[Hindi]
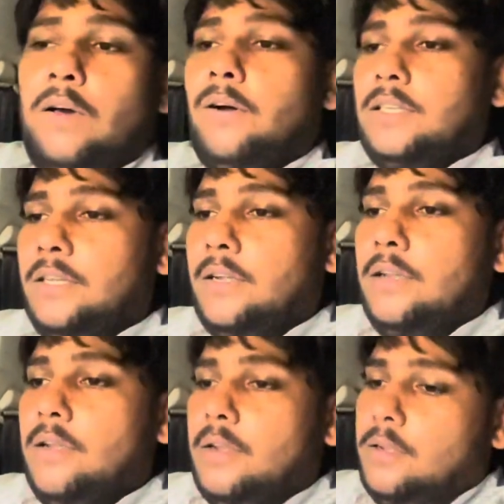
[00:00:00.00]
आवाज है
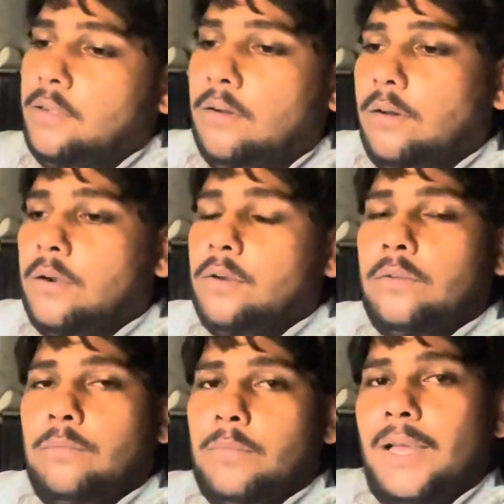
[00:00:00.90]
और
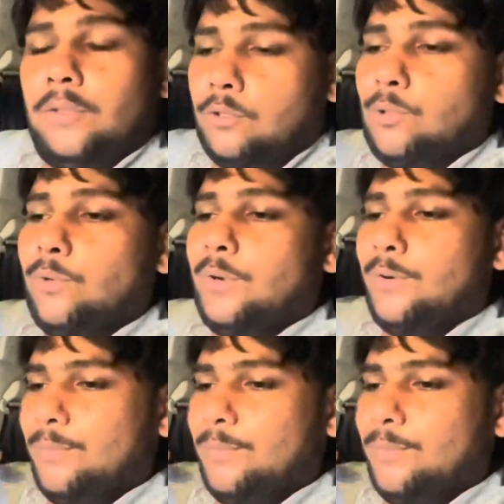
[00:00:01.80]
मैं तो सुन